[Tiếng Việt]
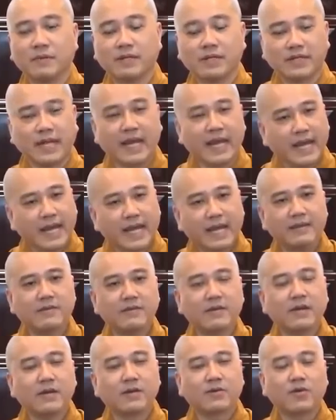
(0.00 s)
Mình nghe
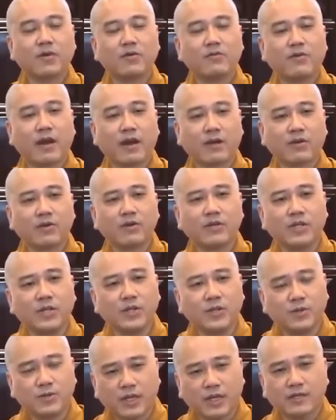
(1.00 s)
và có
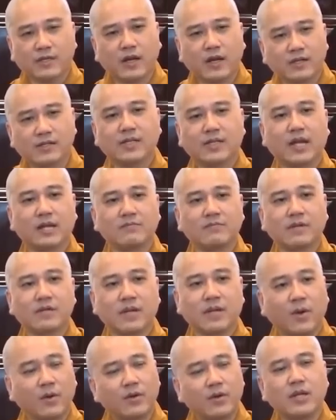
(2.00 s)
nhiều cái cơn giận
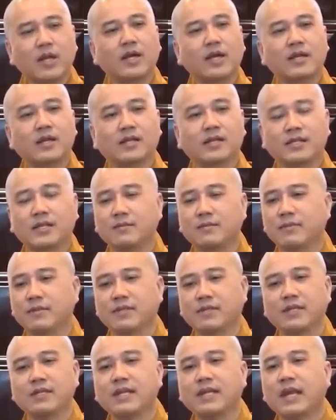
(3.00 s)
mình nổi lên là vì
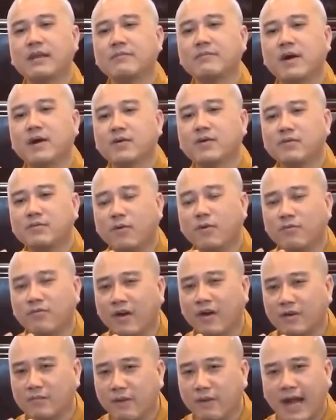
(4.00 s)
mình chỉ nghe mới có
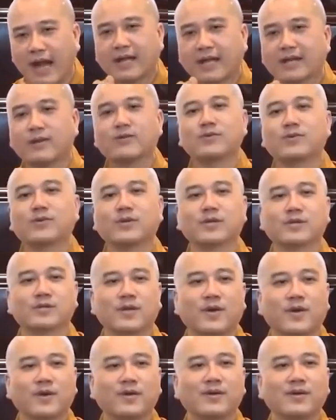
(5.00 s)
1/3 câu chuyện
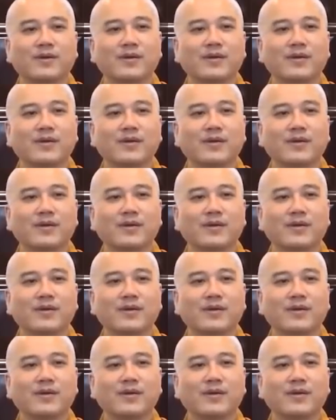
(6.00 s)
thôi.